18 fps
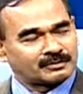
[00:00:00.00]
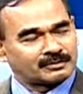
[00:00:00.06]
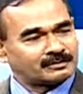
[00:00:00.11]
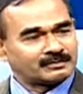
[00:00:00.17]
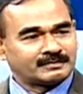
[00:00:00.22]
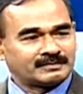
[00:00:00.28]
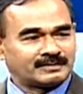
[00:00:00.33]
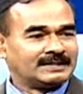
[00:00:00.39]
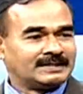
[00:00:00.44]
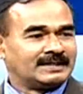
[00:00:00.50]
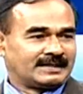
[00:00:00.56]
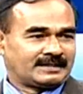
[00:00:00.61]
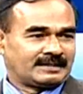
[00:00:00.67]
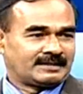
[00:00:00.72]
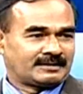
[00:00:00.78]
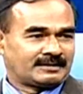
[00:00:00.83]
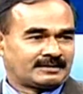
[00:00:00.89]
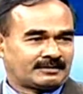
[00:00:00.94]
প্রথম
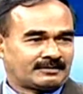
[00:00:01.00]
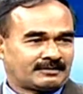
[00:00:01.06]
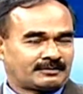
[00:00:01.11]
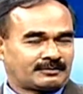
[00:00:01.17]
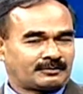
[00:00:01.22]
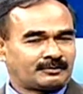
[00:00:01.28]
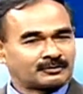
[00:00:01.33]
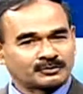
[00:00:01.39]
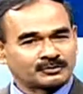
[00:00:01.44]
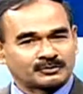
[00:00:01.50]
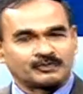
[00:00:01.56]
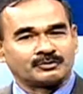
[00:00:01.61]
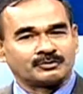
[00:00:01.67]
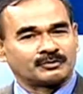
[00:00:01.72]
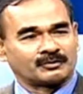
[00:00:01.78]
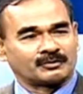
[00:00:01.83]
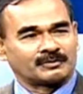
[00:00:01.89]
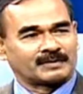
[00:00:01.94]
দিনেই গত
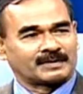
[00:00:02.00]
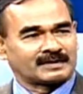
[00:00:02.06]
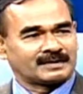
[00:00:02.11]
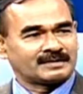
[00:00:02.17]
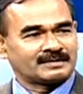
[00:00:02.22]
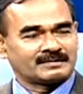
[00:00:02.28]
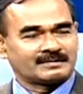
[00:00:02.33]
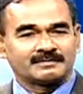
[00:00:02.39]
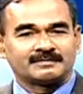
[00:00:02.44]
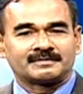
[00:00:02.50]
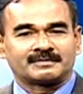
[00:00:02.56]
শুক্রবারে